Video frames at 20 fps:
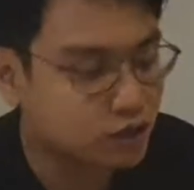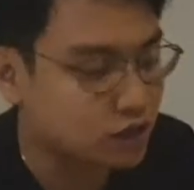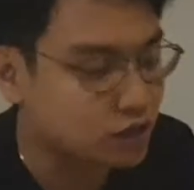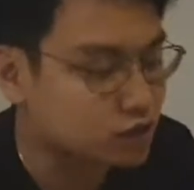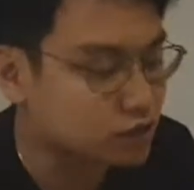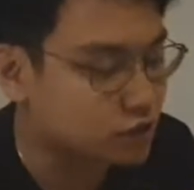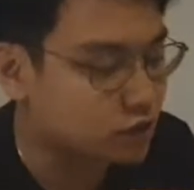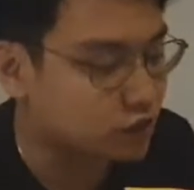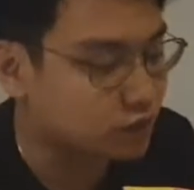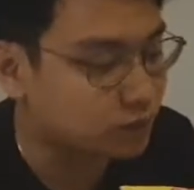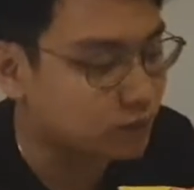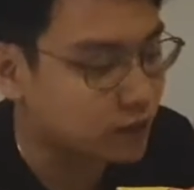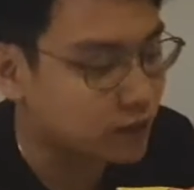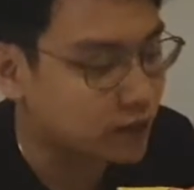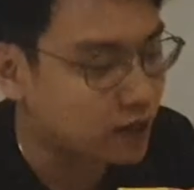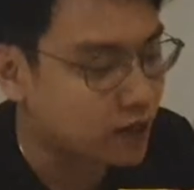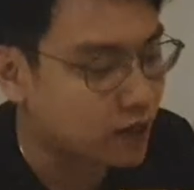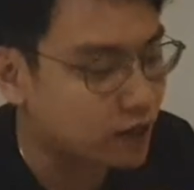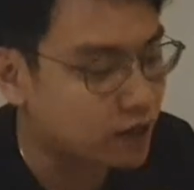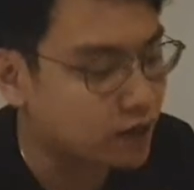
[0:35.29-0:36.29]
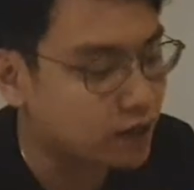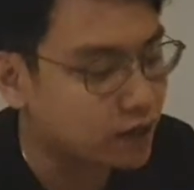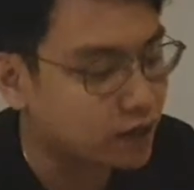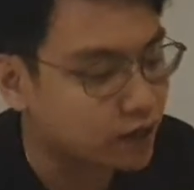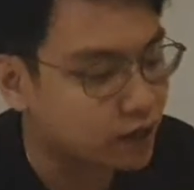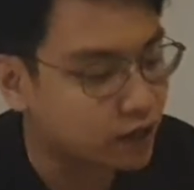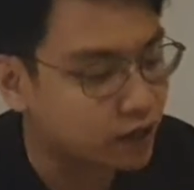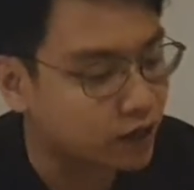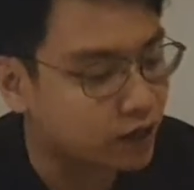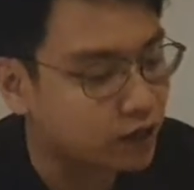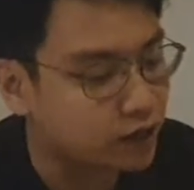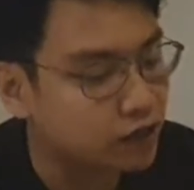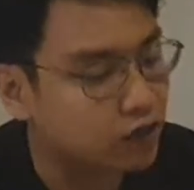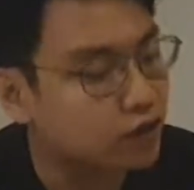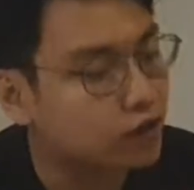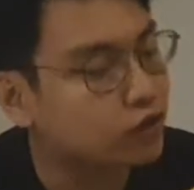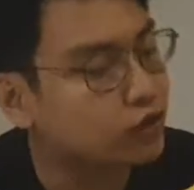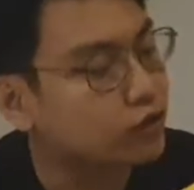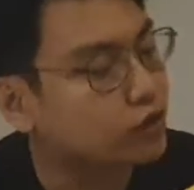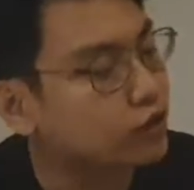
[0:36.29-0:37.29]
custard banana and
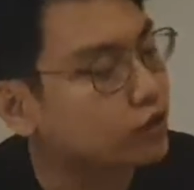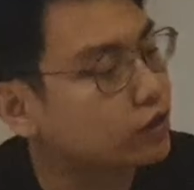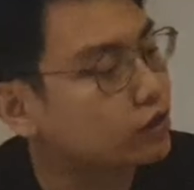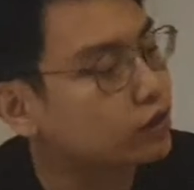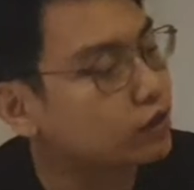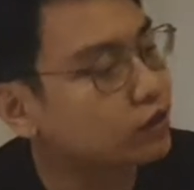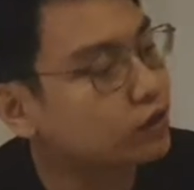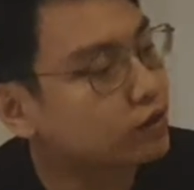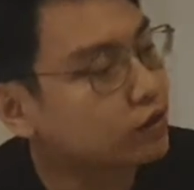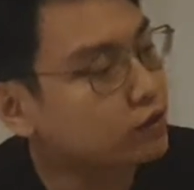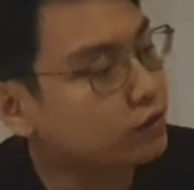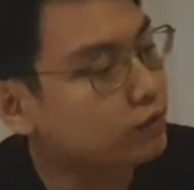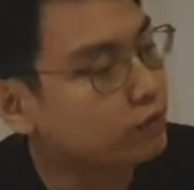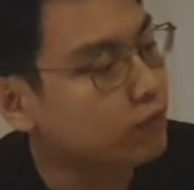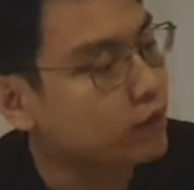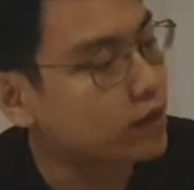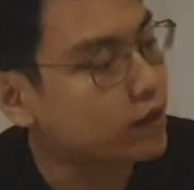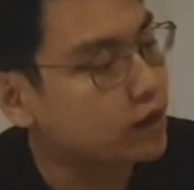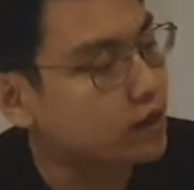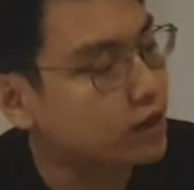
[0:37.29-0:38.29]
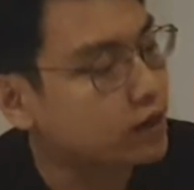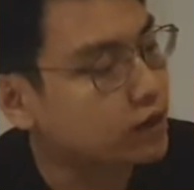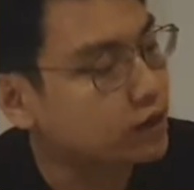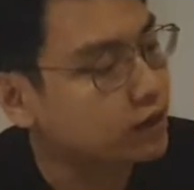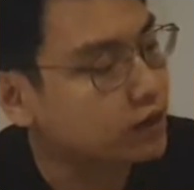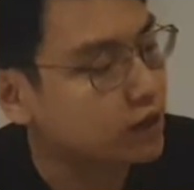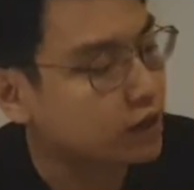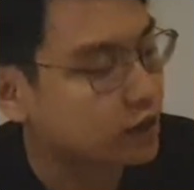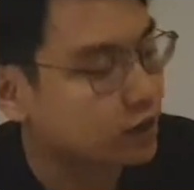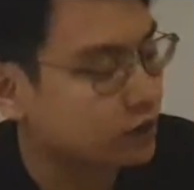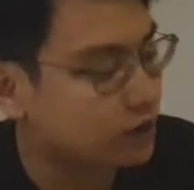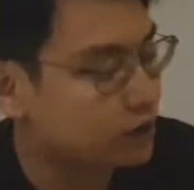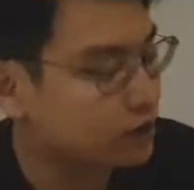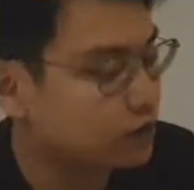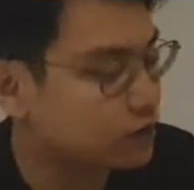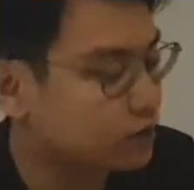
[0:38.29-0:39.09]
another banana cake.